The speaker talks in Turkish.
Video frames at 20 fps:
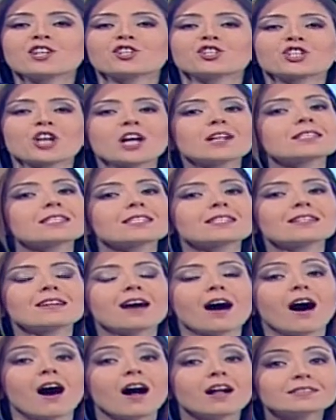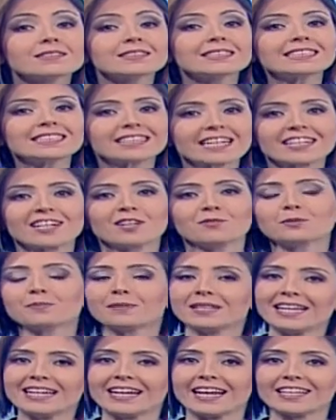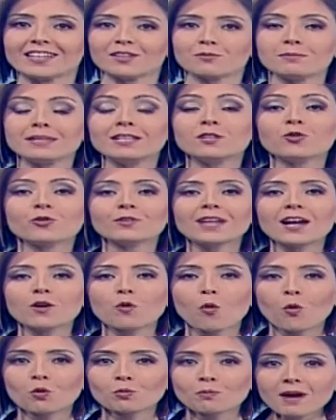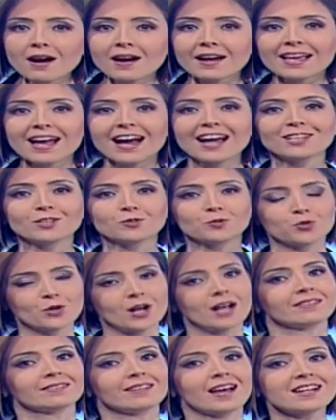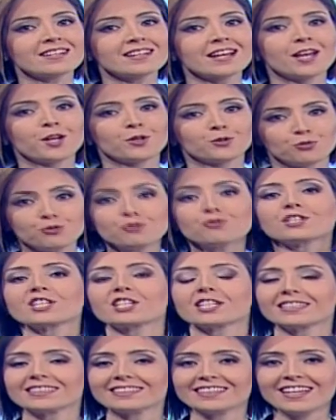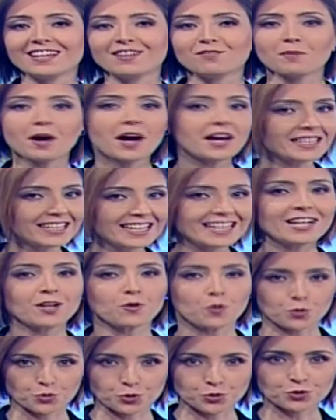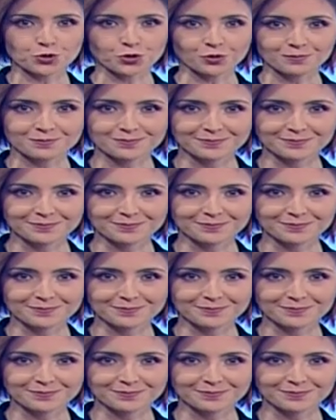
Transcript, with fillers: şanslı 6 rakamı bilerek milyoner olma hayali kuranlar gün içinde bayilere koştu.